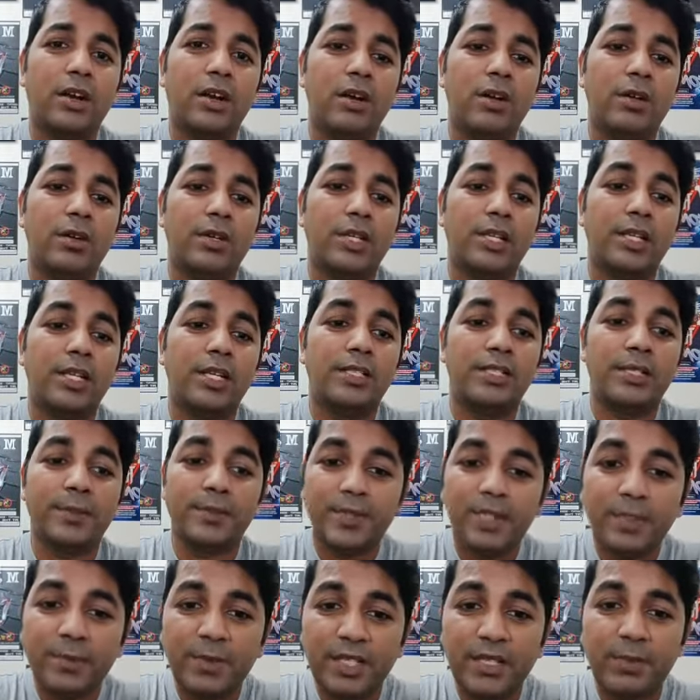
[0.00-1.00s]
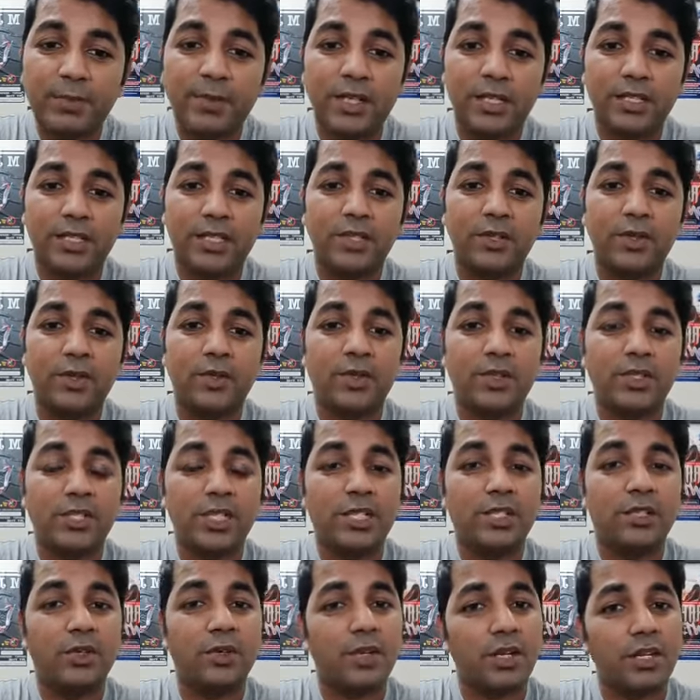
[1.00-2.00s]
और ये सबसे बड़ी बात है और
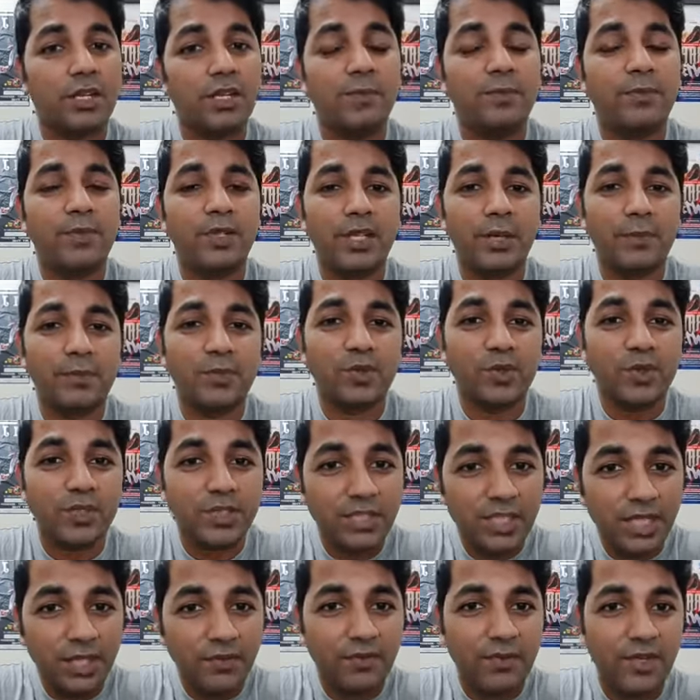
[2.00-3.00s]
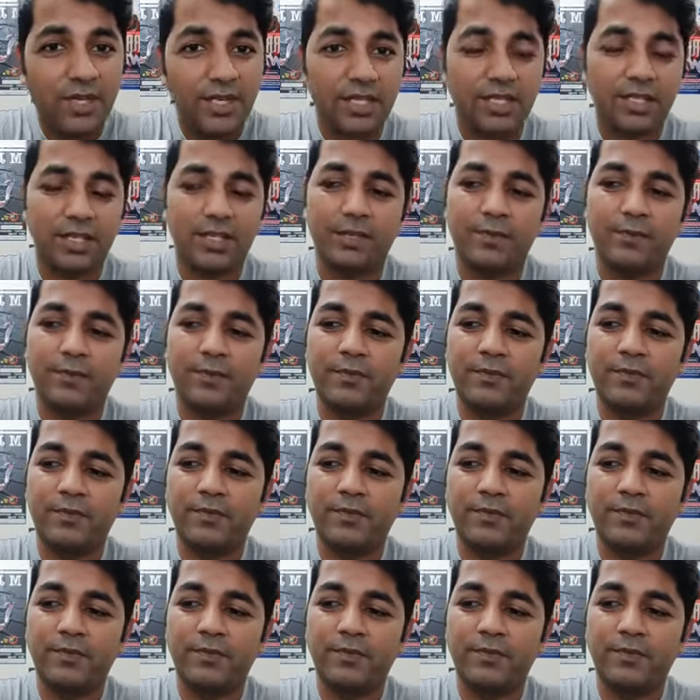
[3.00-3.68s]
उसके दौरान अपने आप को सेफ रखें